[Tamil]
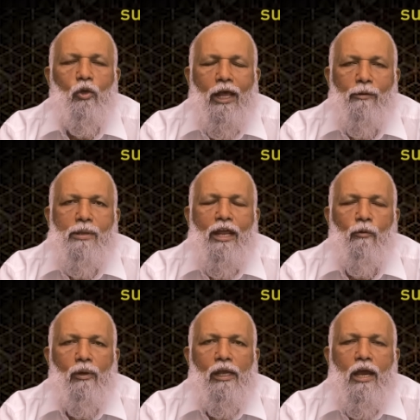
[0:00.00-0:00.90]
அருமையான
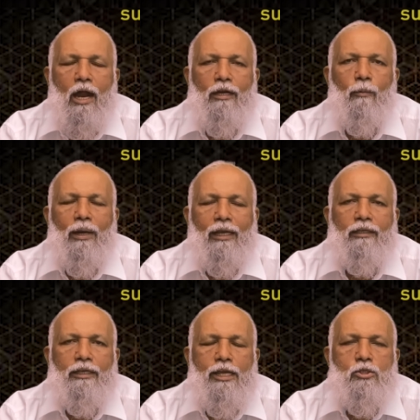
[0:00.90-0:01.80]
உள்ளே ஆண்டவராக
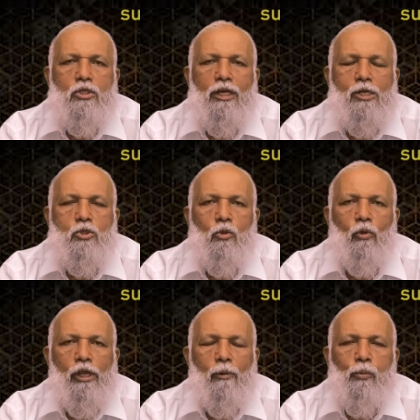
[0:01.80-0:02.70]
இயேசு
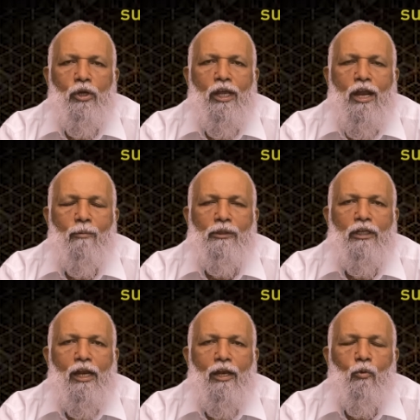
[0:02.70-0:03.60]
கிறிஸ்துவனுடைய புண்ணிய
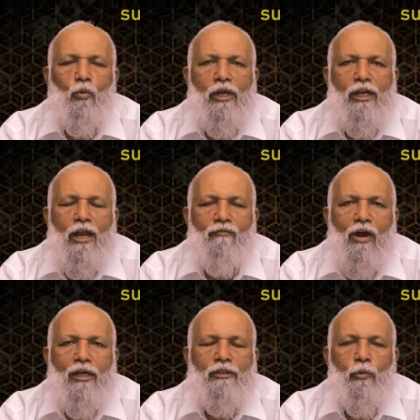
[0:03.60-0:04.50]
நாமத்தினாலே உங்களை நான்
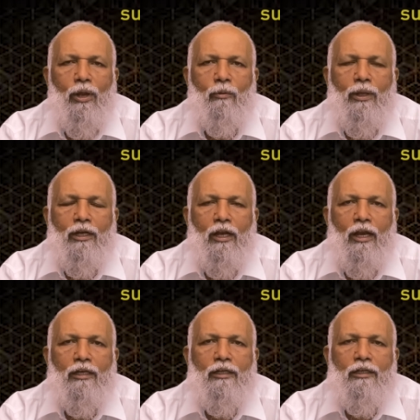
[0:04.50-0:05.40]
வாழ்த்தி
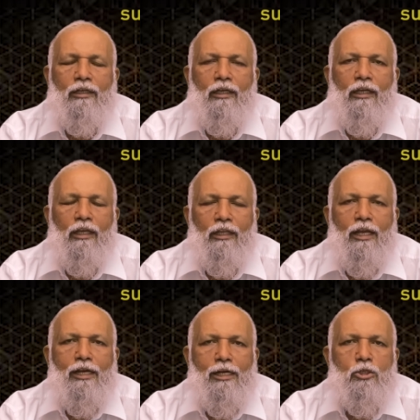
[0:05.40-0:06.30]
வரவேற்கிறேன் இந்த
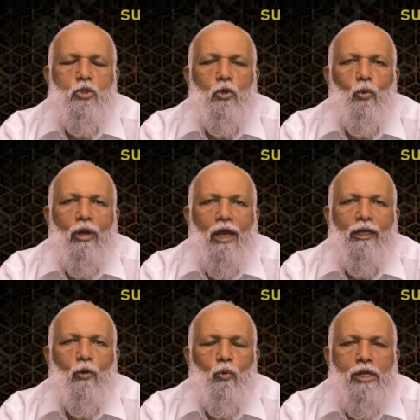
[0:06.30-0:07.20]
நிகழ்ச்சியின் ஊடாக
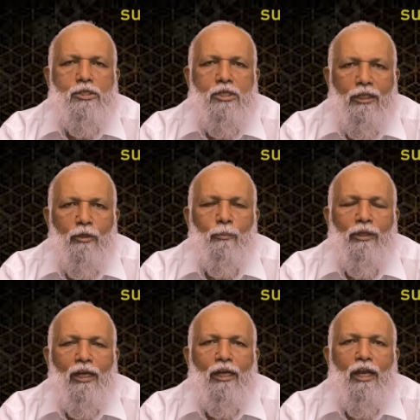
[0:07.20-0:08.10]
உங்களை
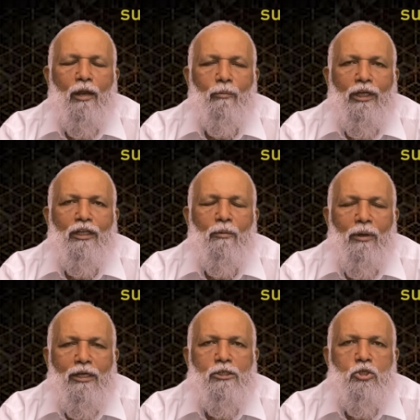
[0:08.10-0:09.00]
சந்திப்பதிலே நான் மிகுந்த
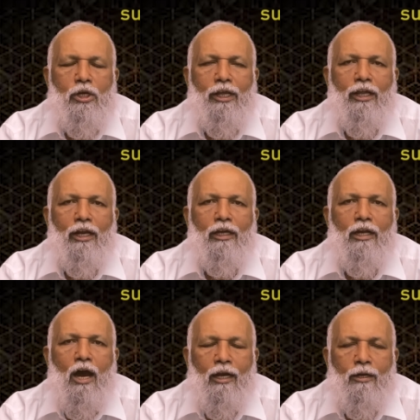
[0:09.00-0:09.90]
மகிழ்ச்சி அடைகிறேன்
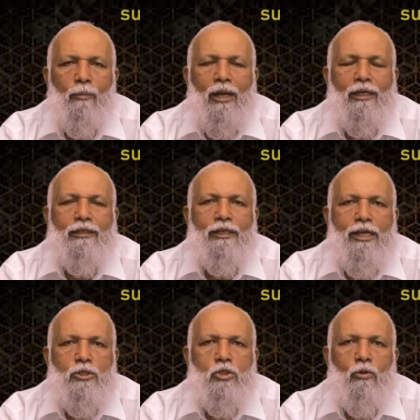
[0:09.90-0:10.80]
ஆண்டவராக
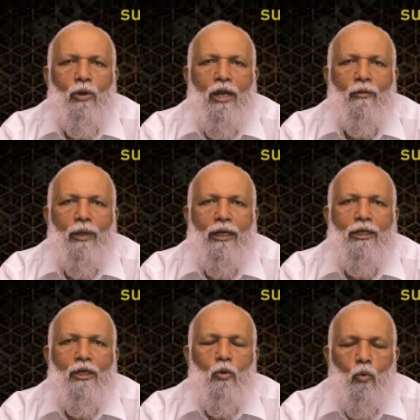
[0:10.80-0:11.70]
இயேசு வானவர்
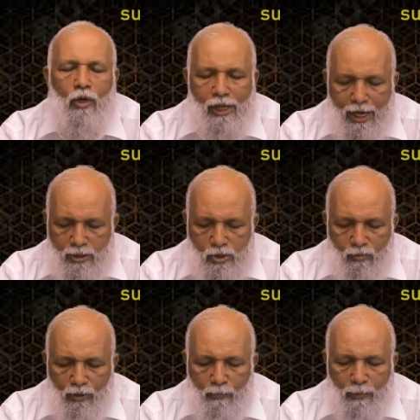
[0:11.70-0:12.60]
உங்களை
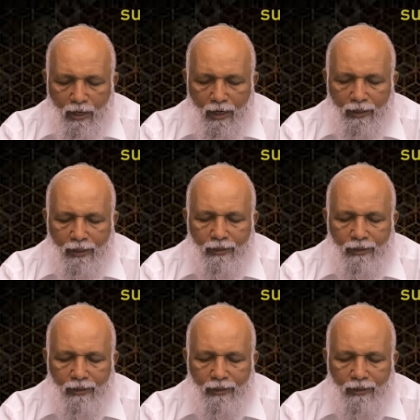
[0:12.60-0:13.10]
ஆசிர்வதிப்பாராக